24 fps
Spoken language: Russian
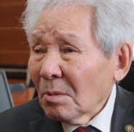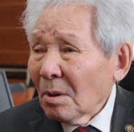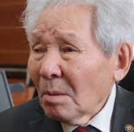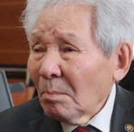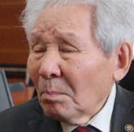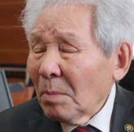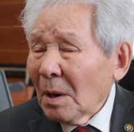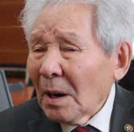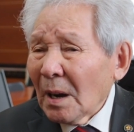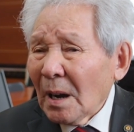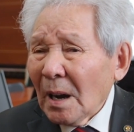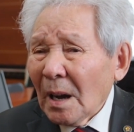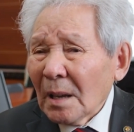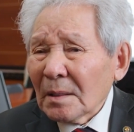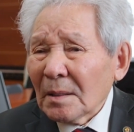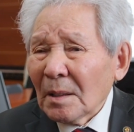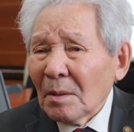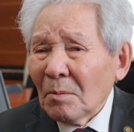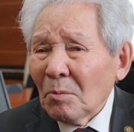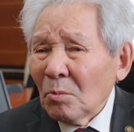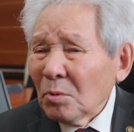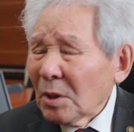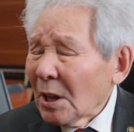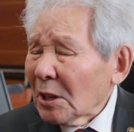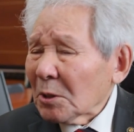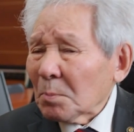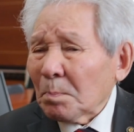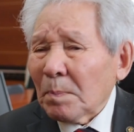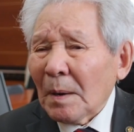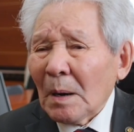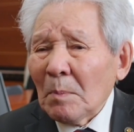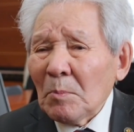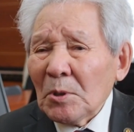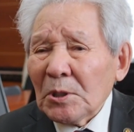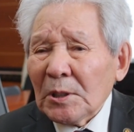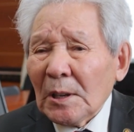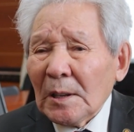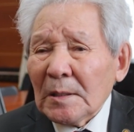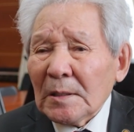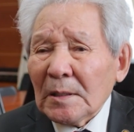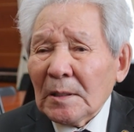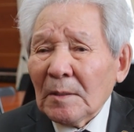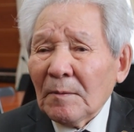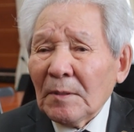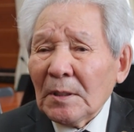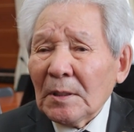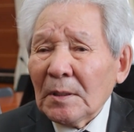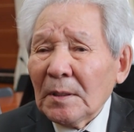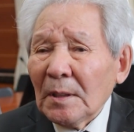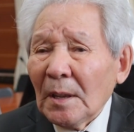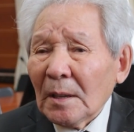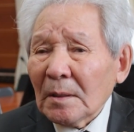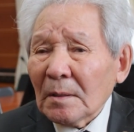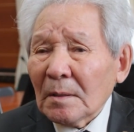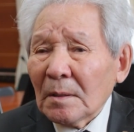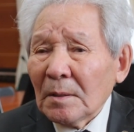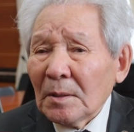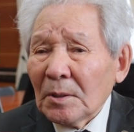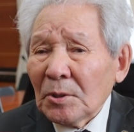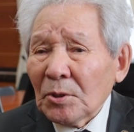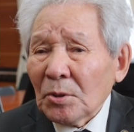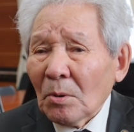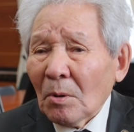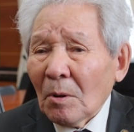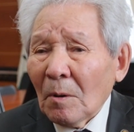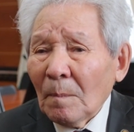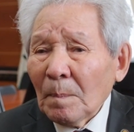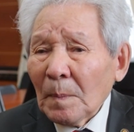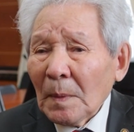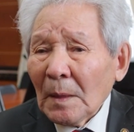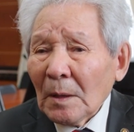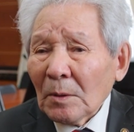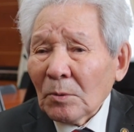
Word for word: Богатые, у нас промышленности ведь нет ничего.